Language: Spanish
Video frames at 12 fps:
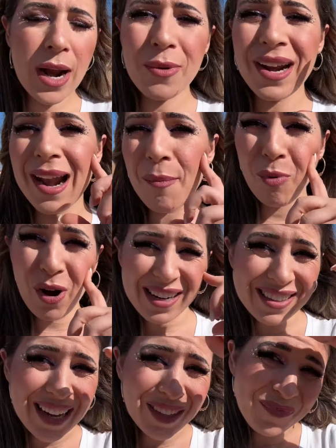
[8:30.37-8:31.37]
Abren las
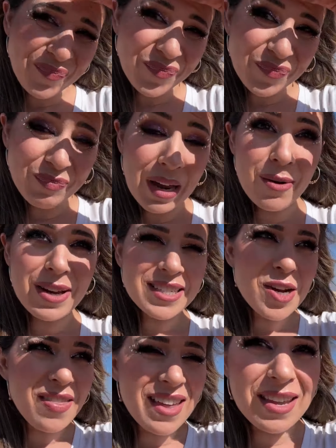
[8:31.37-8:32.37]
puertas para ver si
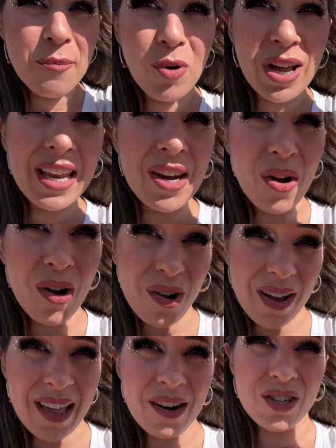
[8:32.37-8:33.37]
nos da tiempo ahí, no o
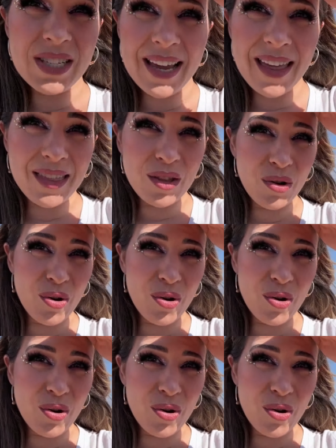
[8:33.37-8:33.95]
quedarnos ahí haciendo